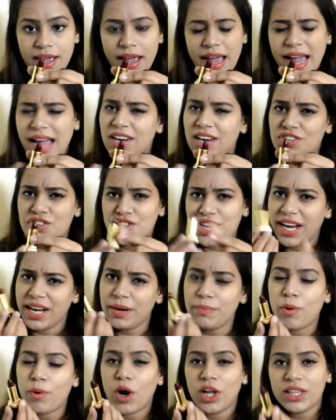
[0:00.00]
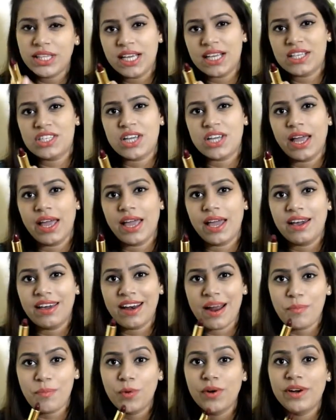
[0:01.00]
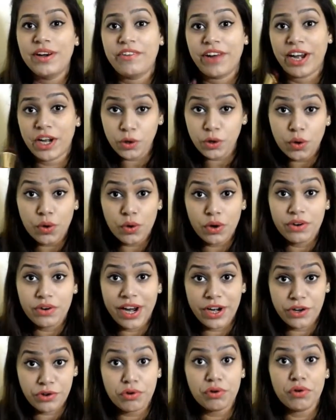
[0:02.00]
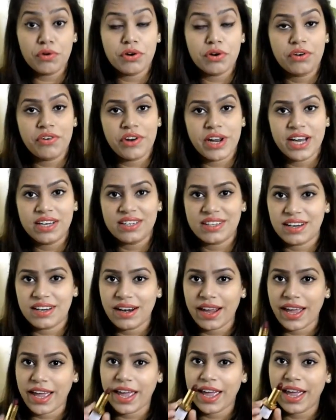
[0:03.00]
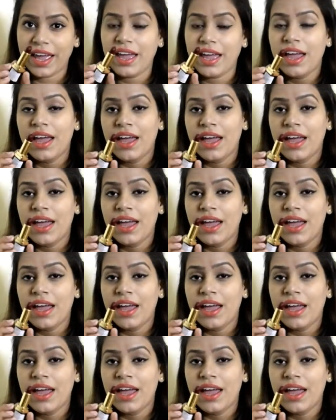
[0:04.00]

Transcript: एंड शेड बहुत ही अच्छा है अगर आपको रेट्रो रेट्रो लुक क्रिएट करना है